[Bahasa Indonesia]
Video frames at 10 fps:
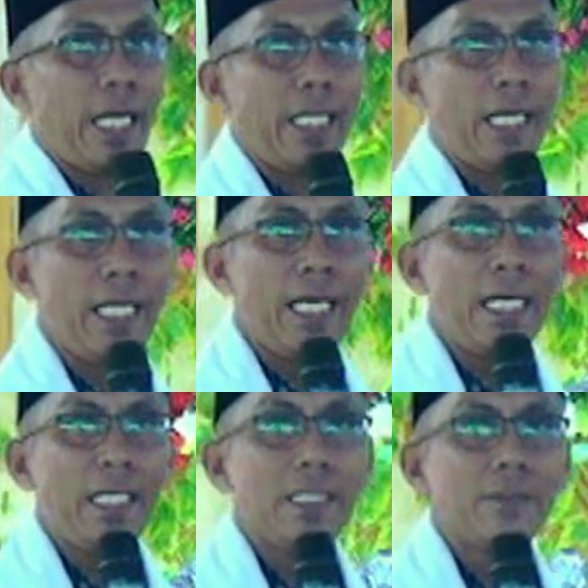ini
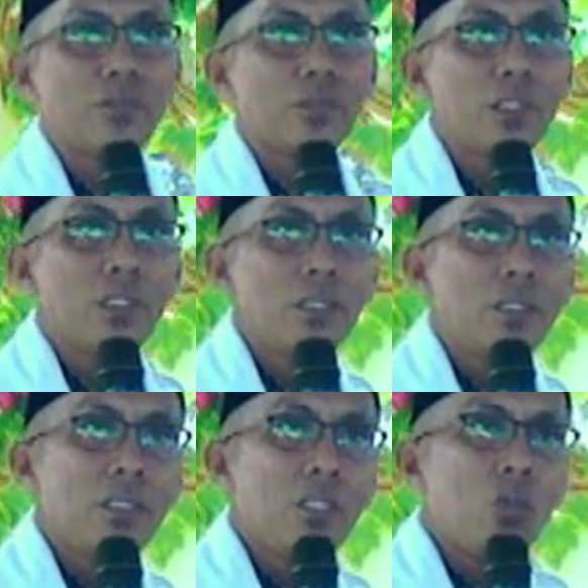adalah
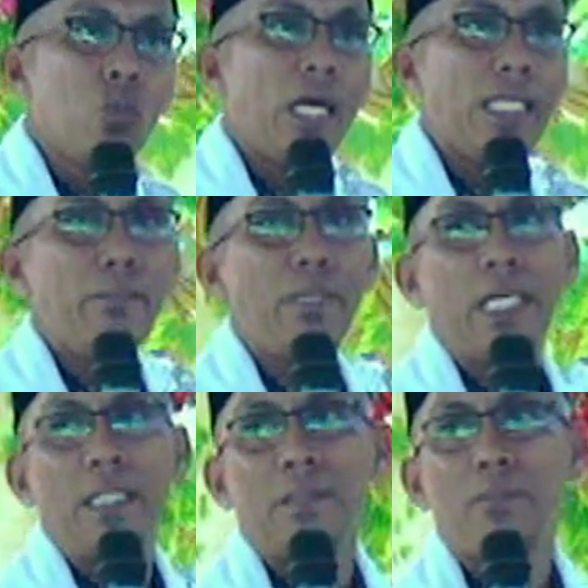
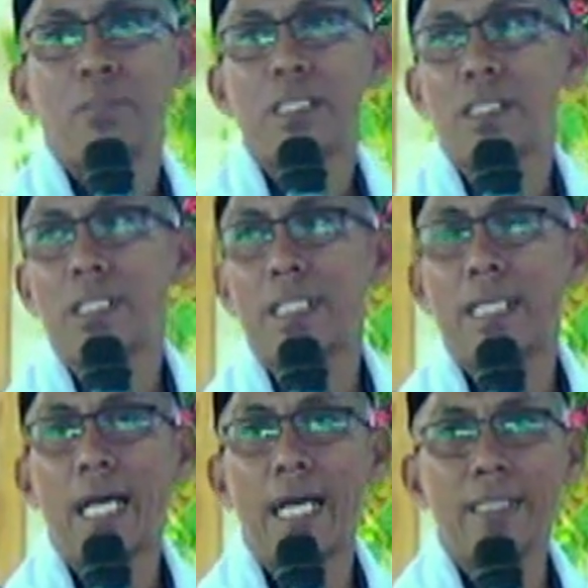walimah
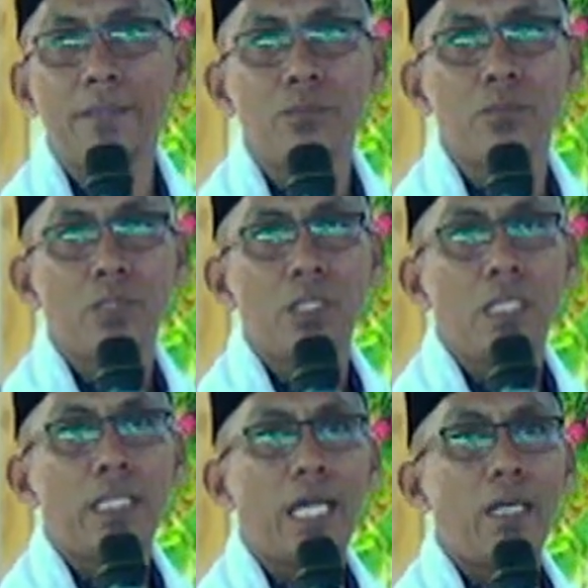persedekahan
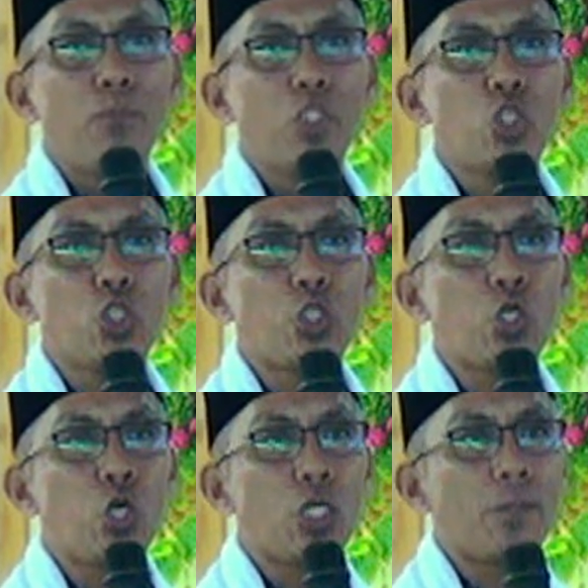dalam bentuk
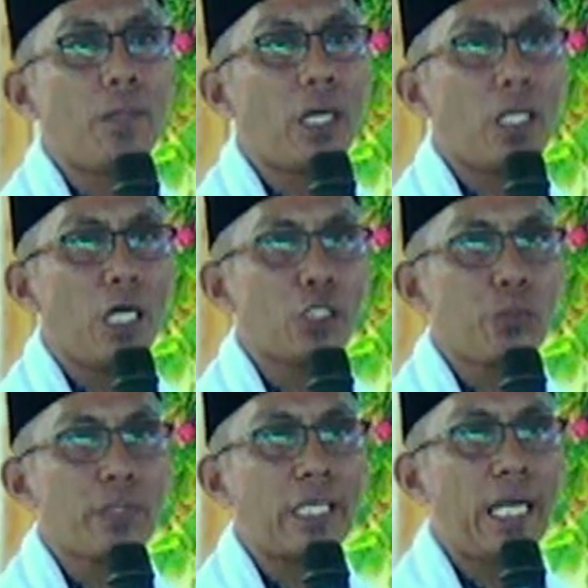syukur kepada Allah
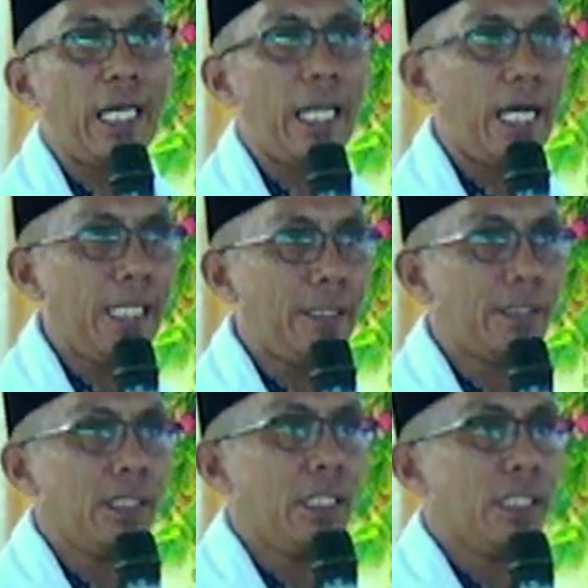SWT
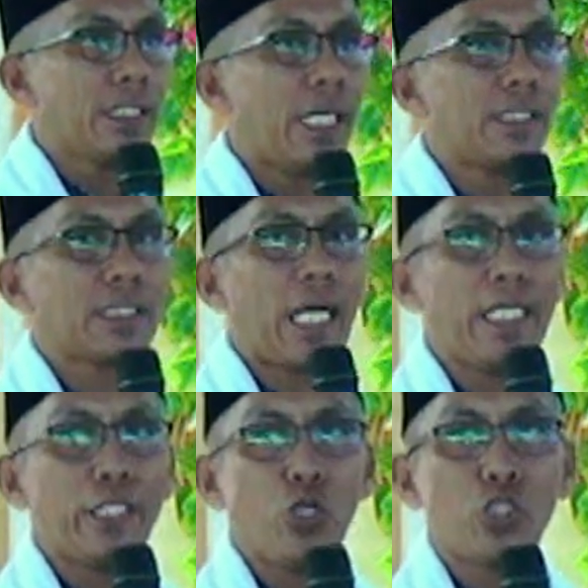dan
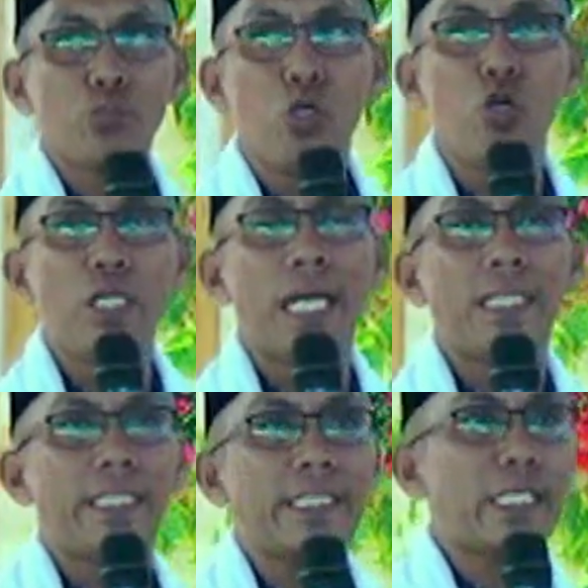sekaligus
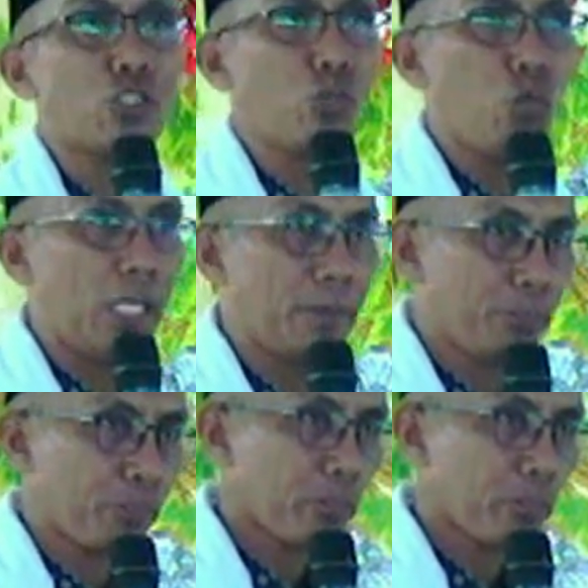mengundang kita semua